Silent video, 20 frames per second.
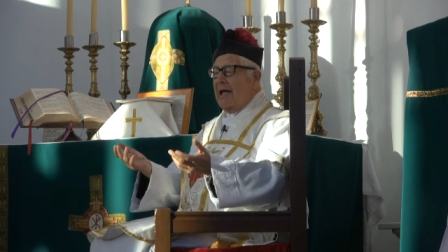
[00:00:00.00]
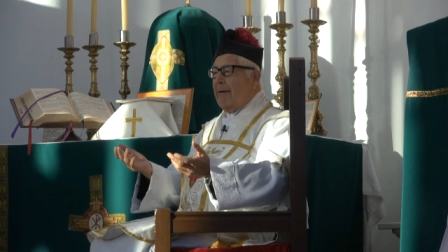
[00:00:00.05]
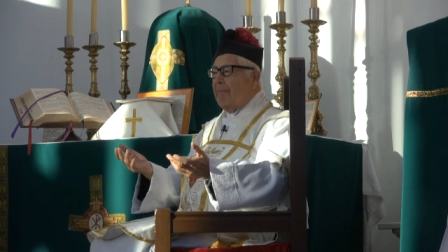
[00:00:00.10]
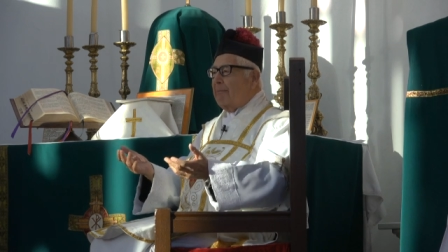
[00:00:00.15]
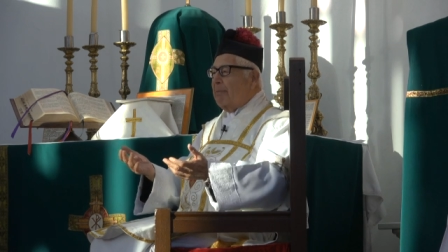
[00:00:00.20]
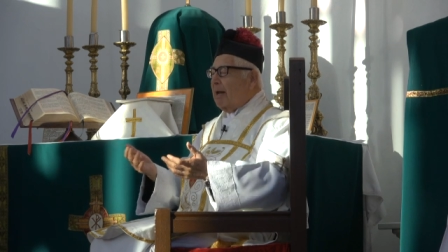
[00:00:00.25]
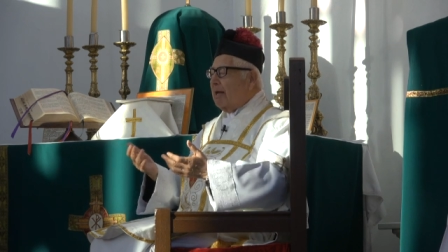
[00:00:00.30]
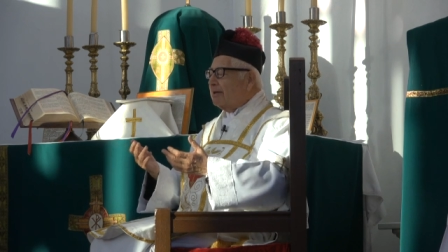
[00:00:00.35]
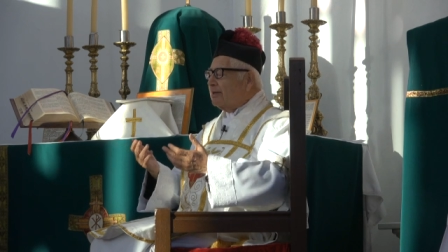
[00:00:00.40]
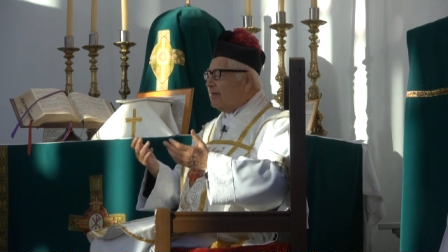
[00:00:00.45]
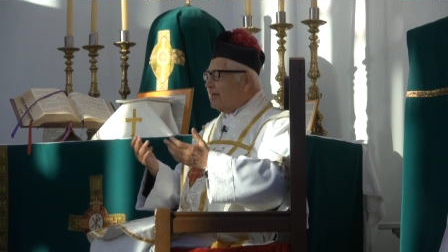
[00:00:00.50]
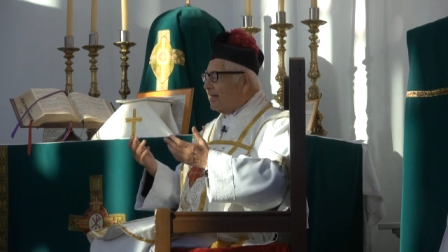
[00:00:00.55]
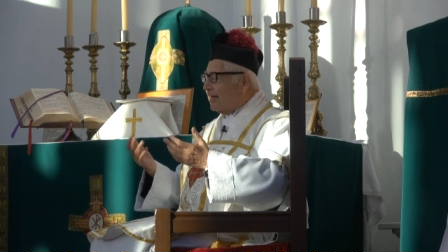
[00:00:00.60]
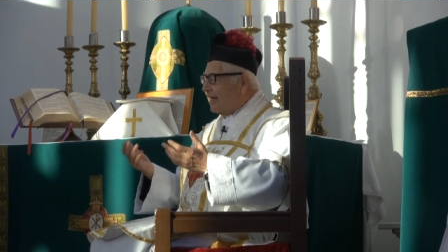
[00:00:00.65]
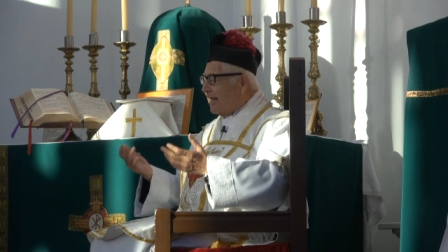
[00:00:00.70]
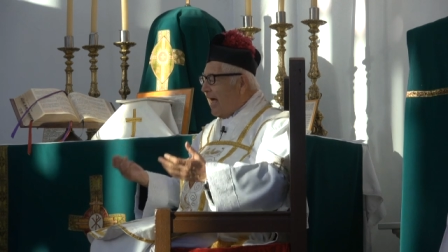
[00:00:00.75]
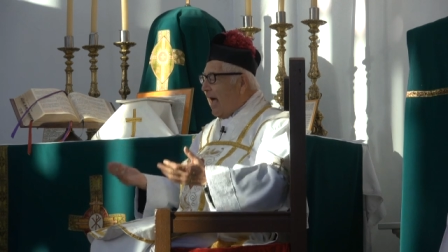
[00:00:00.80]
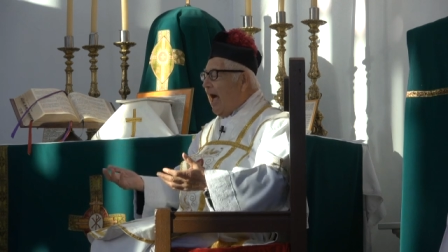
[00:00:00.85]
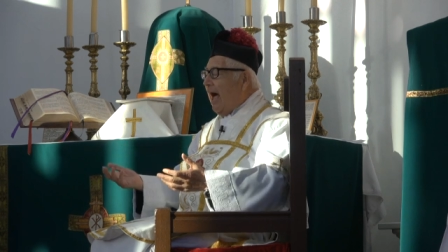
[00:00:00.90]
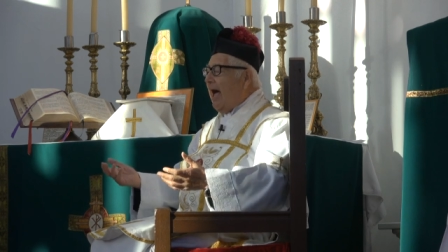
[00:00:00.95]
a
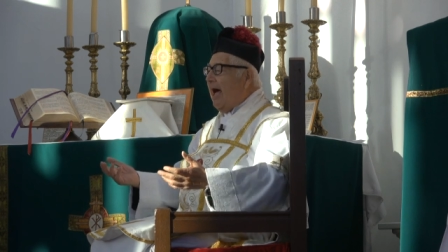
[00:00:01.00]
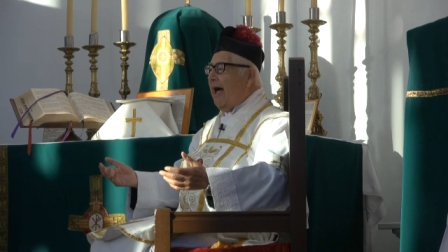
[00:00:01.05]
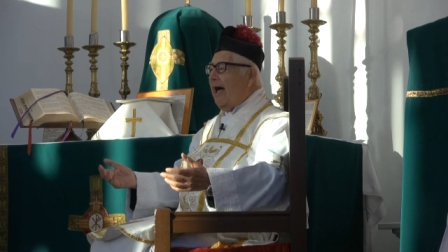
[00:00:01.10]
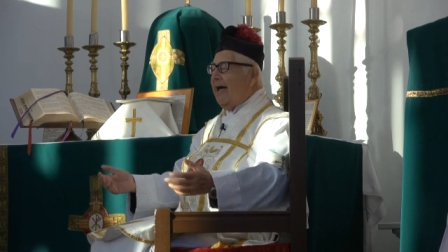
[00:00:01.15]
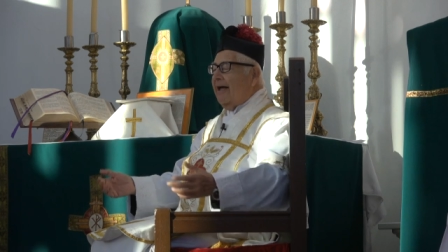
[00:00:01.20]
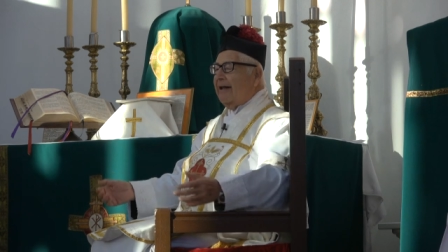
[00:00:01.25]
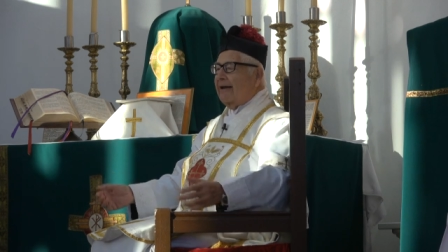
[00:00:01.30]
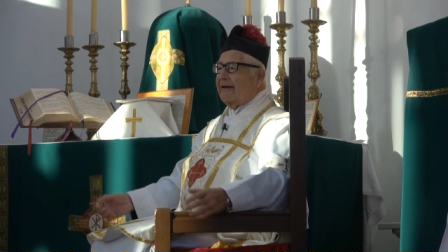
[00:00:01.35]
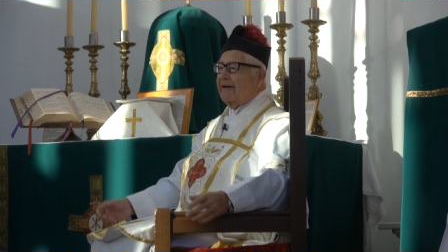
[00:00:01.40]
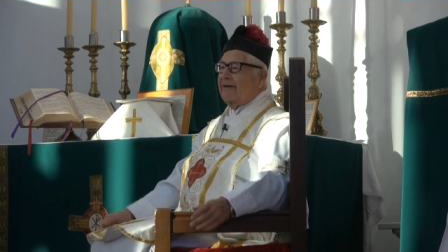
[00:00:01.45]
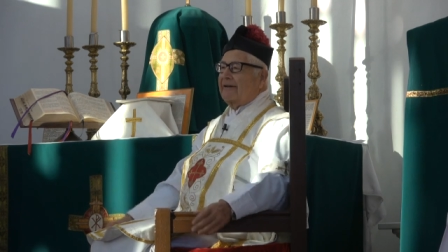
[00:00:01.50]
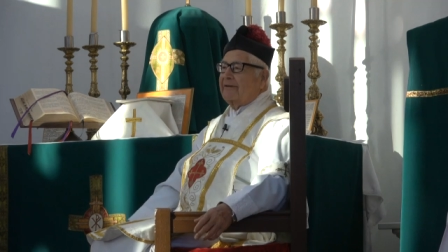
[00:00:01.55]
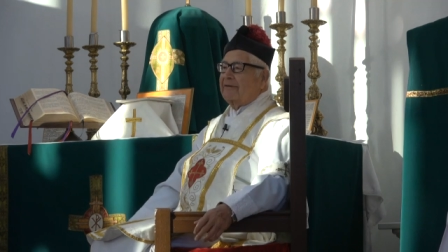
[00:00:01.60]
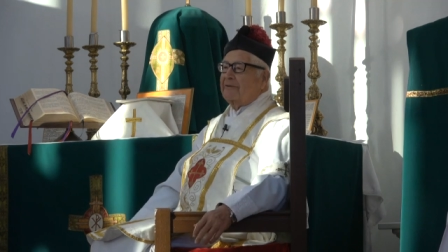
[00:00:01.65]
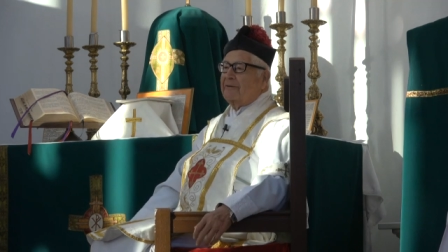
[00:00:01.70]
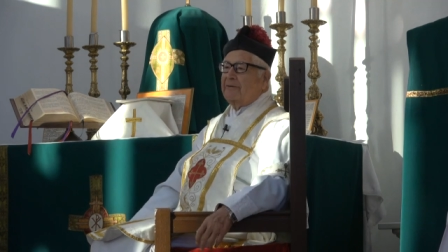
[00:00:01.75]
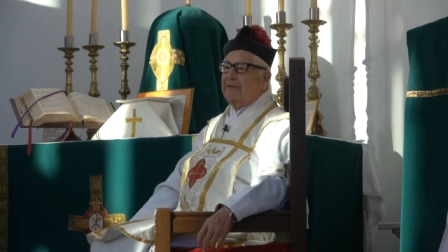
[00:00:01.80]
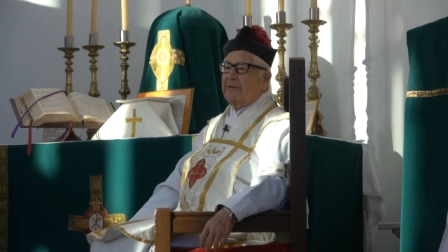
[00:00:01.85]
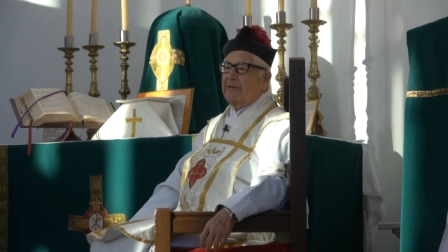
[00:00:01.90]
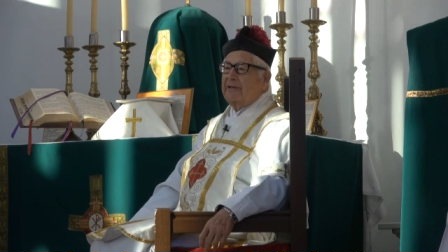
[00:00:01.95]
platicar,
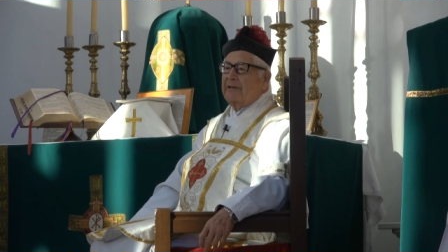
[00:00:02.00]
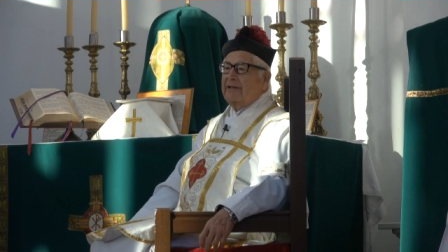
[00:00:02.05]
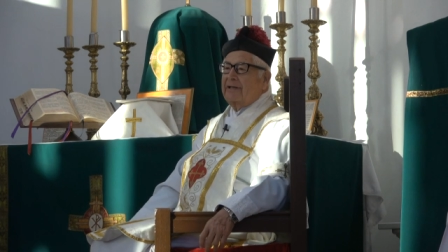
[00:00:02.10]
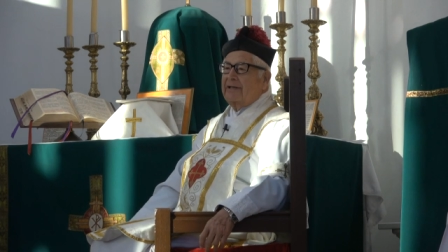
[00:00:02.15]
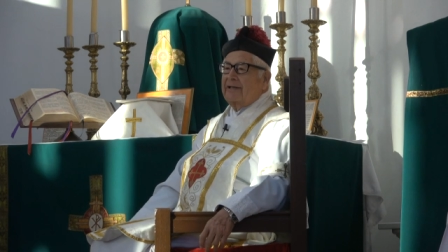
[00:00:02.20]
¿no?